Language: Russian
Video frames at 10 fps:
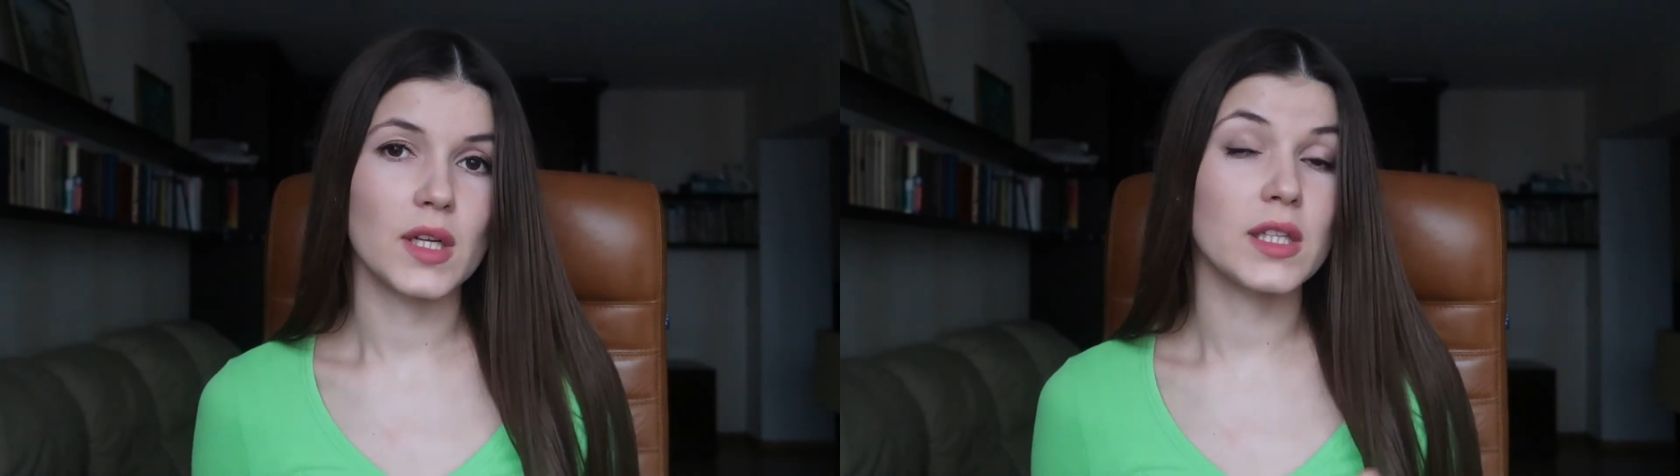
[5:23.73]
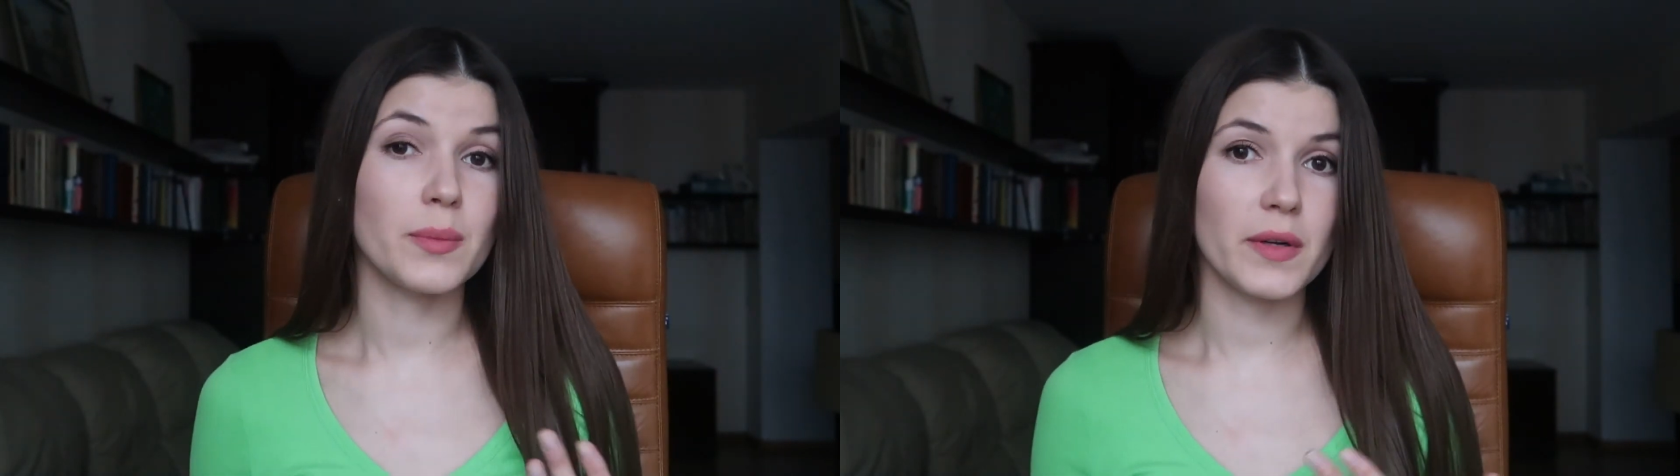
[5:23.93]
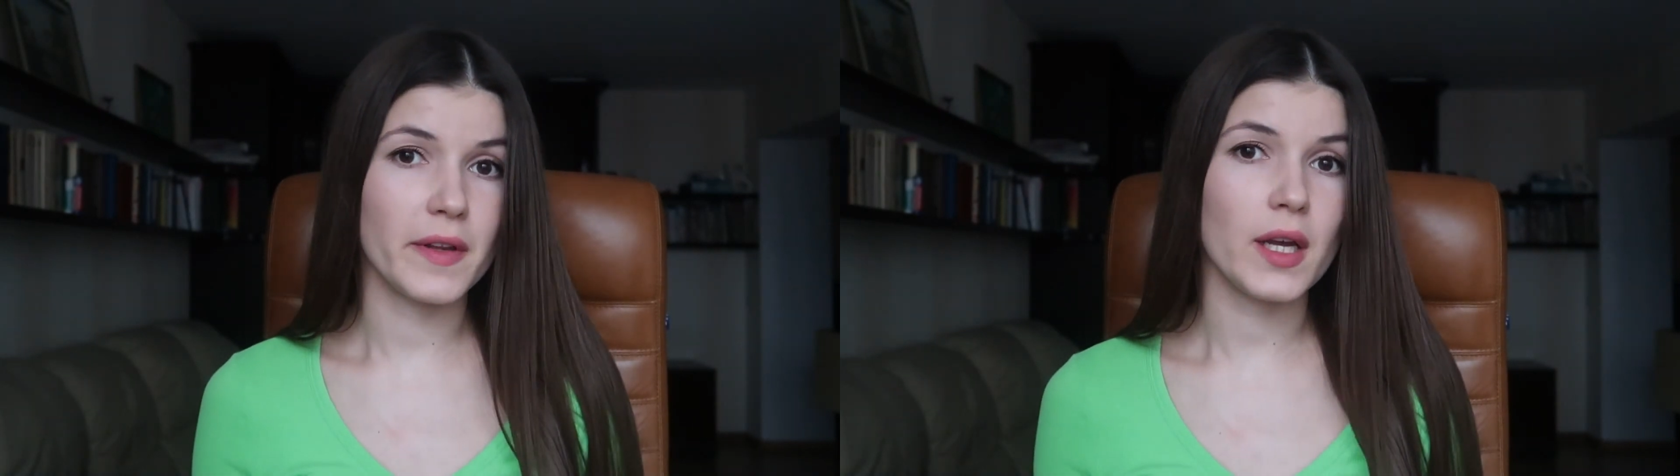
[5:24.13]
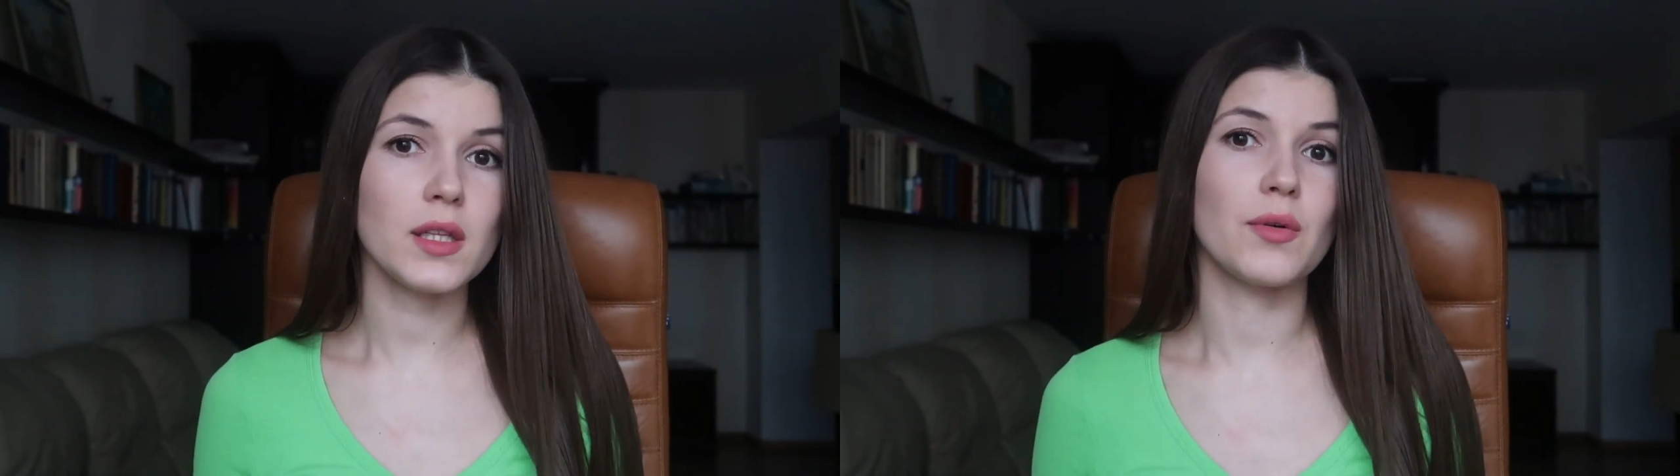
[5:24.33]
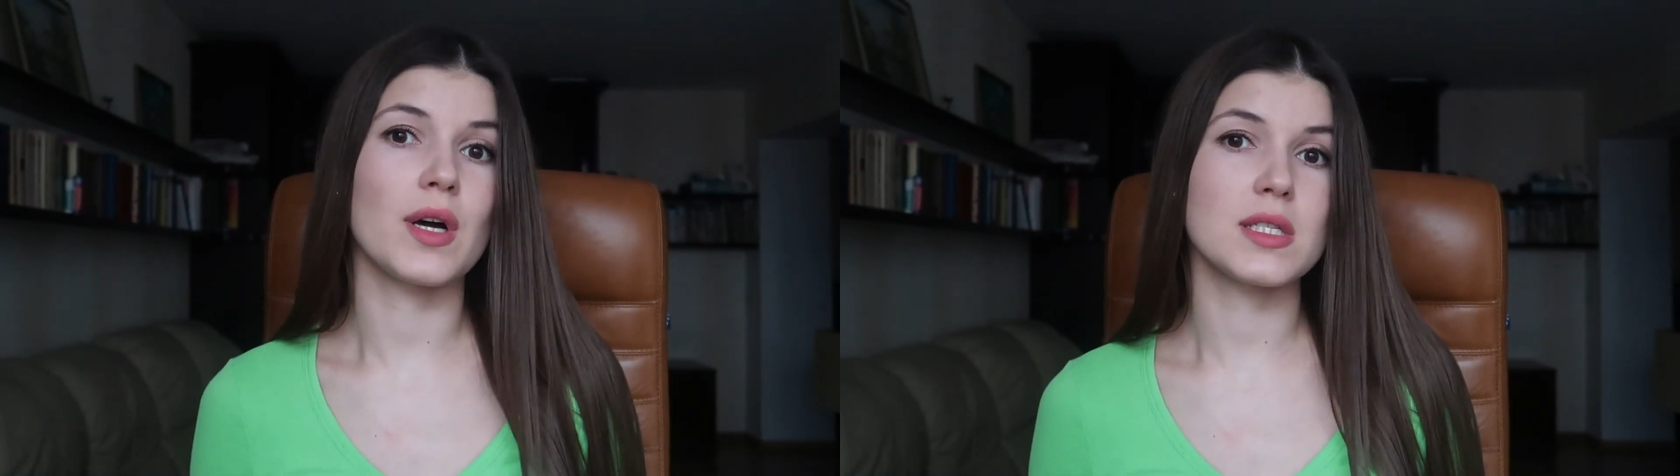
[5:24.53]
Она
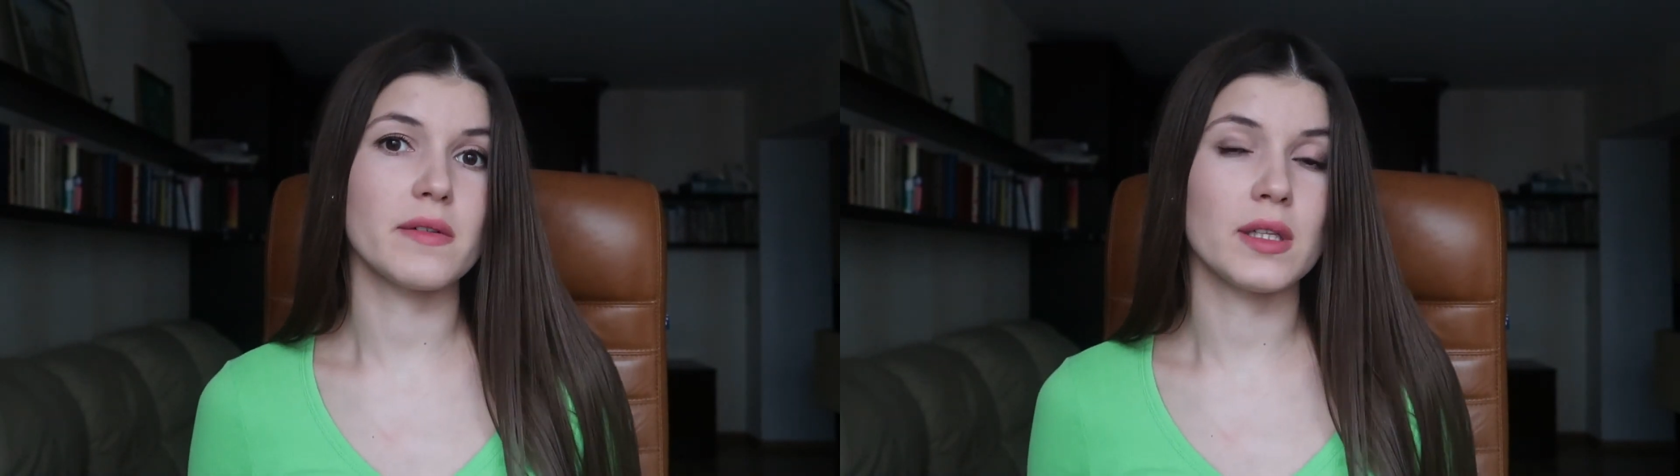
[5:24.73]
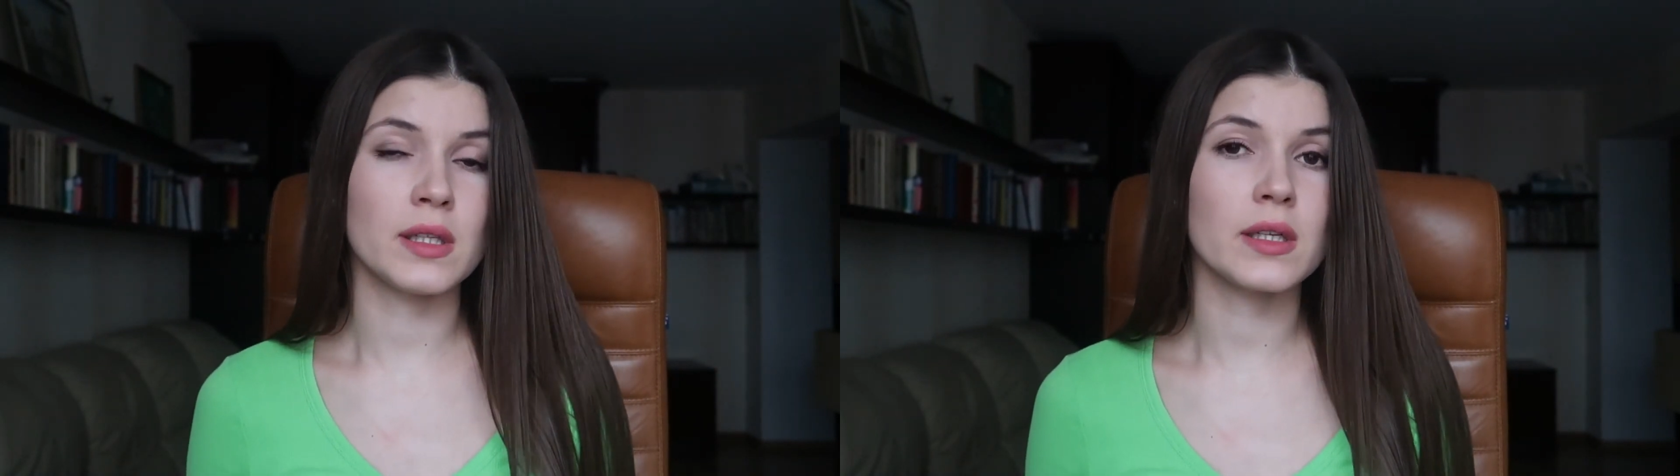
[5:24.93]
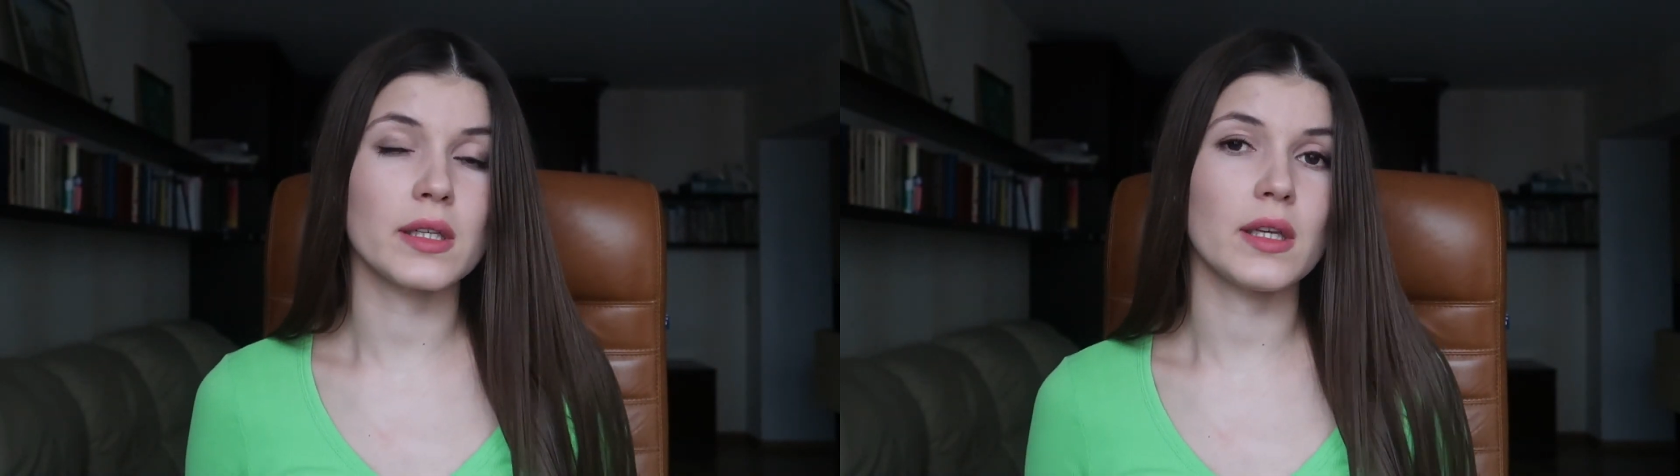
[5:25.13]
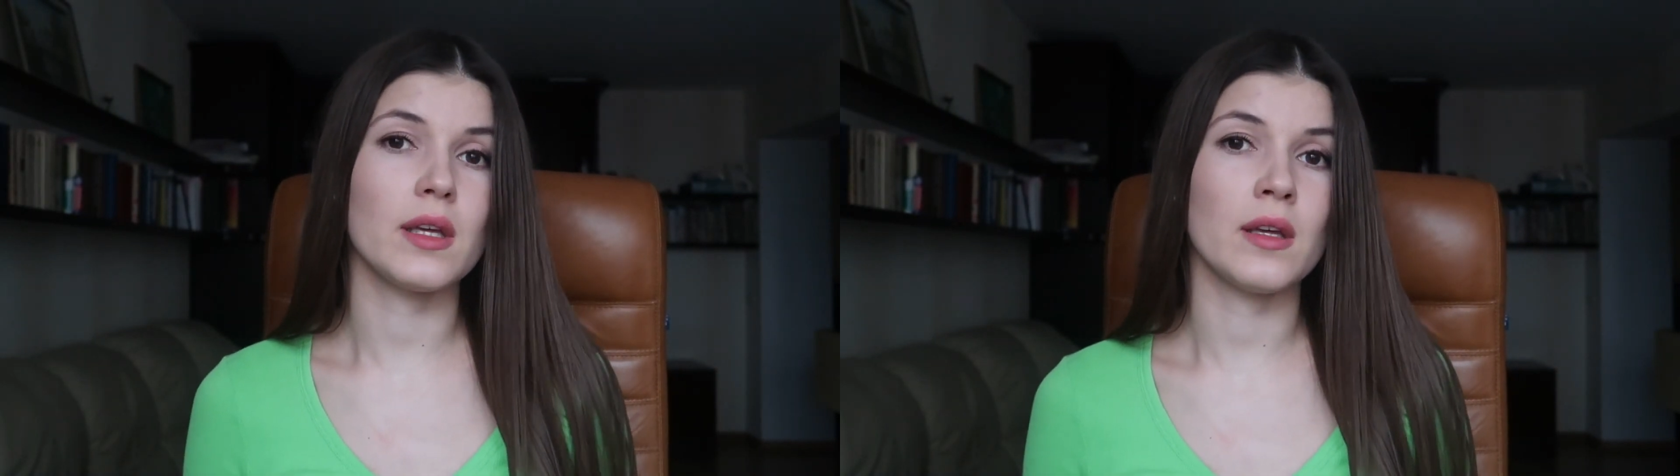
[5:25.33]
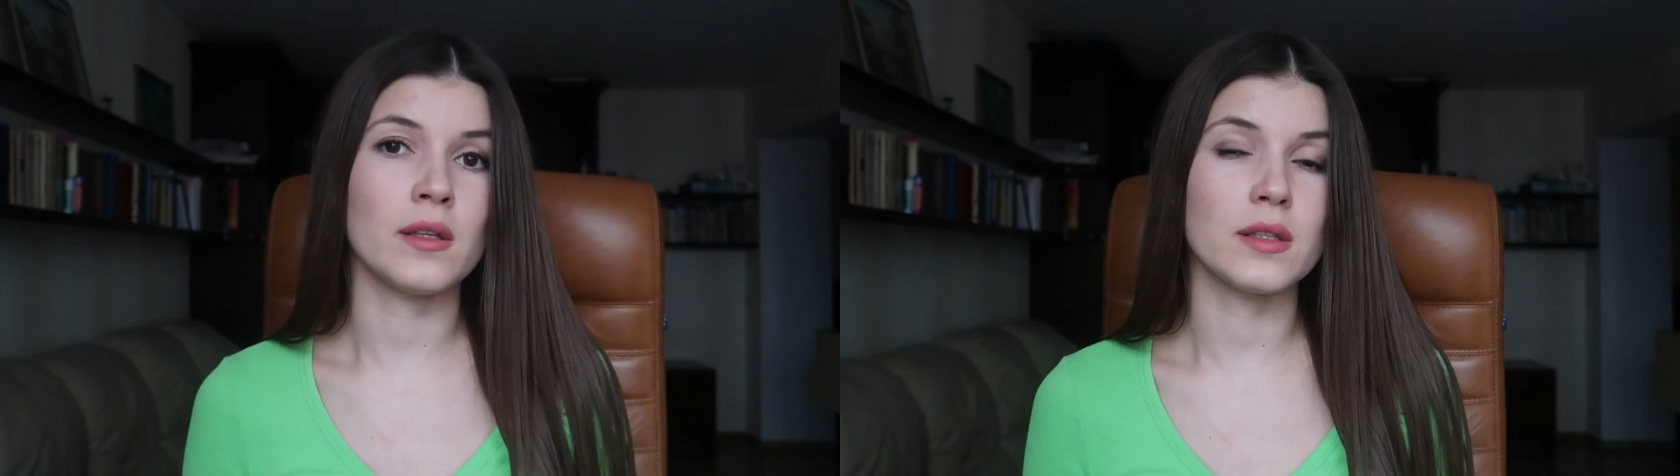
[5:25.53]
проверяла и указывала на какие